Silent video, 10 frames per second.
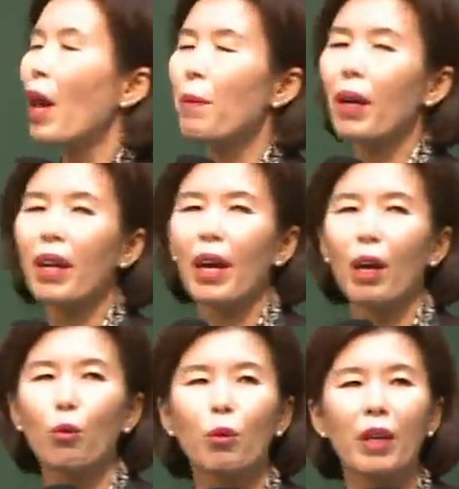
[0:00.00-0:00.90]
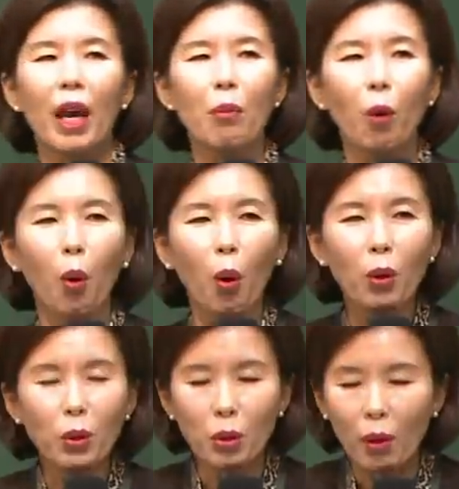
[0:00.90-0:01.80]
내면에, 우리의
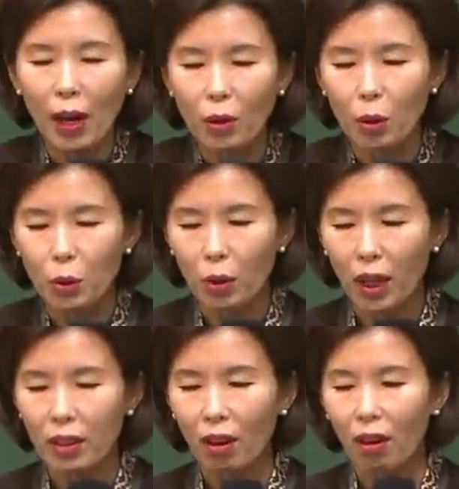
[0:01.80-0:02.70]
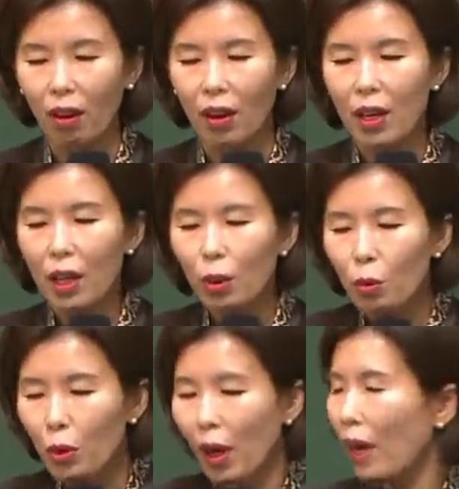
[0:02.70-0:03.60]
모든 환경 속에서
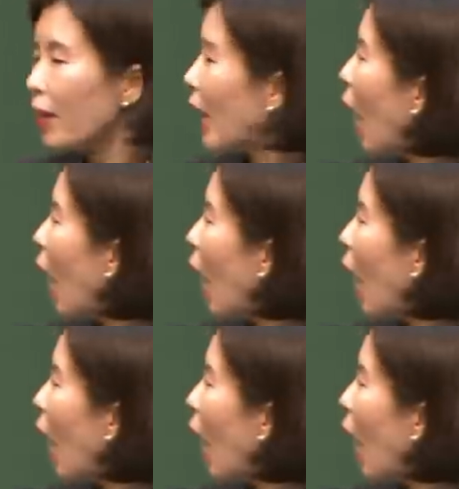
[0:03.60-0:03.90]
우리의